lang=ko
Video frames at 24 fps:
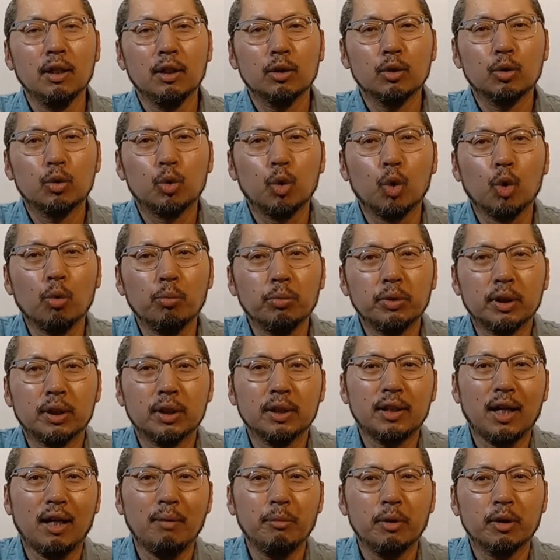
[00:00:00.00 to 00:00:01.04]
조금씩은
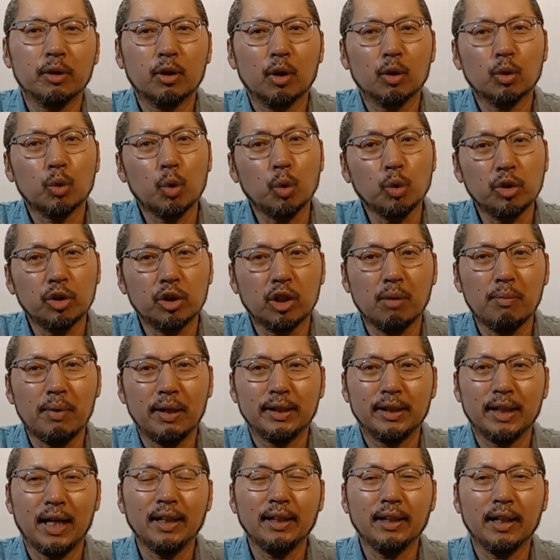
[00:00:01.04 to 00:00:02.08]
살면서 손찌검하지
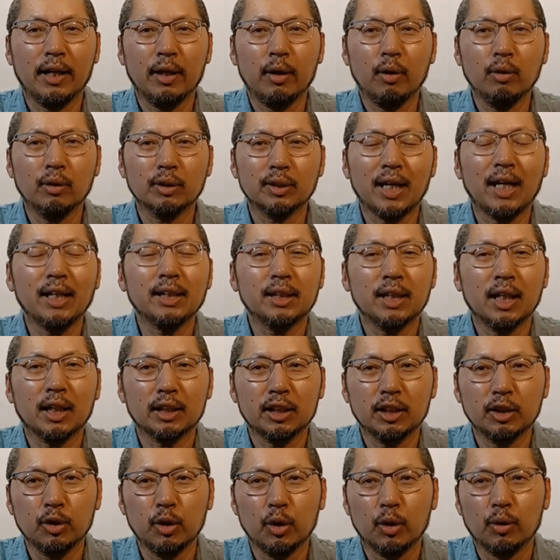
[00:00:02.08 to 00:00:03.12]
않나요?
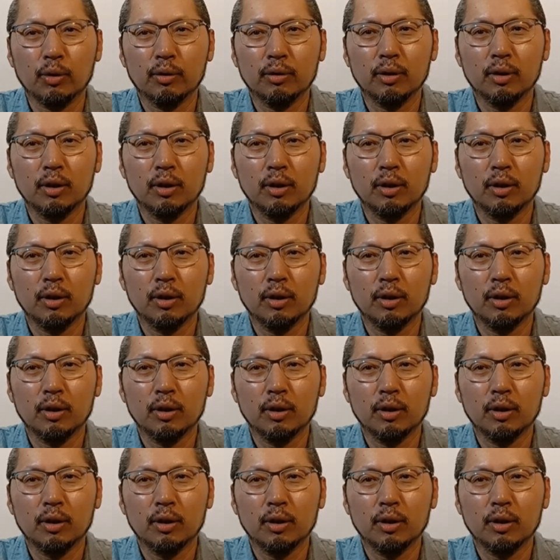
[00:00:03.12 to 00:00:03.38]
살짝씩요.